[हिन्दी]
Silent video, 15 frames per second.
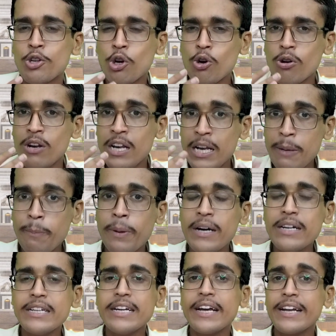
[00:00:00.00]
जो
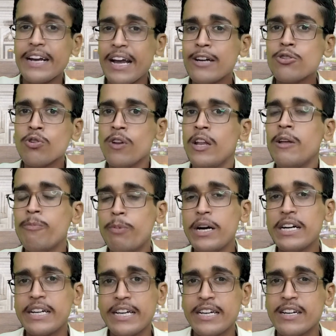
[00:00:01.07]
लिबर्टी है राइट टू
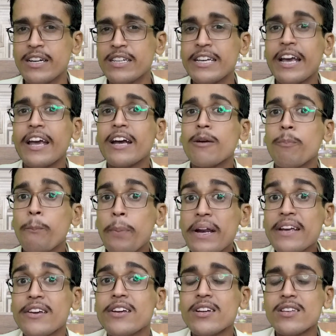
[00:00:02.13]
लिबर्टी ये एक
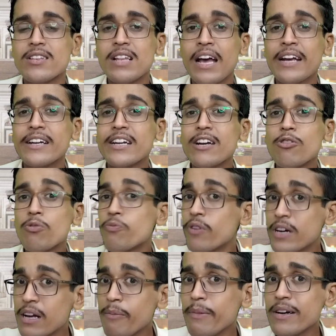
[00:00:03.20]
प्रीशियस राइट है और
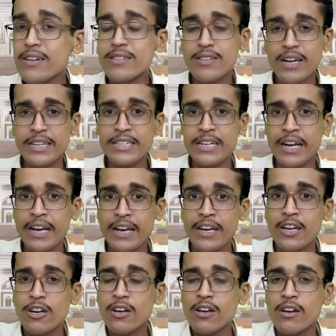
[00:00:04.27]
फंडामेंटल राइट है
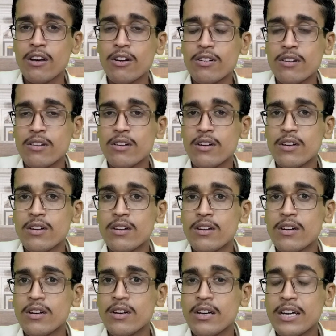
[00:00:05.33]

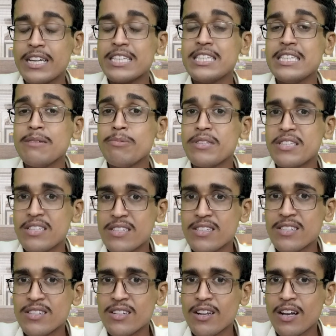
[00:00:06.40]
किसी भी
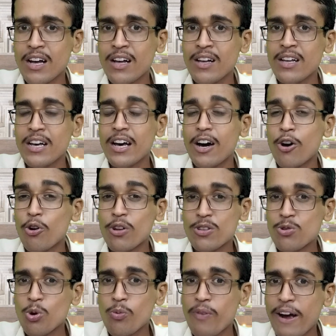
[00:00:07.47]
सिटीज़न का और
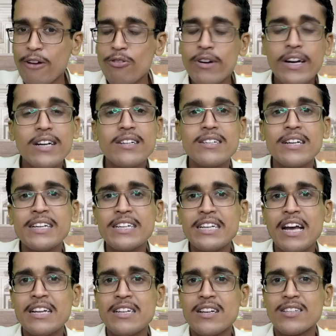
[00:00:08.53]
इसको वायोलेट नहीं
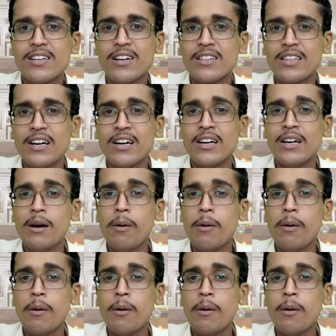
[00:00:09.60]
किया जा सकता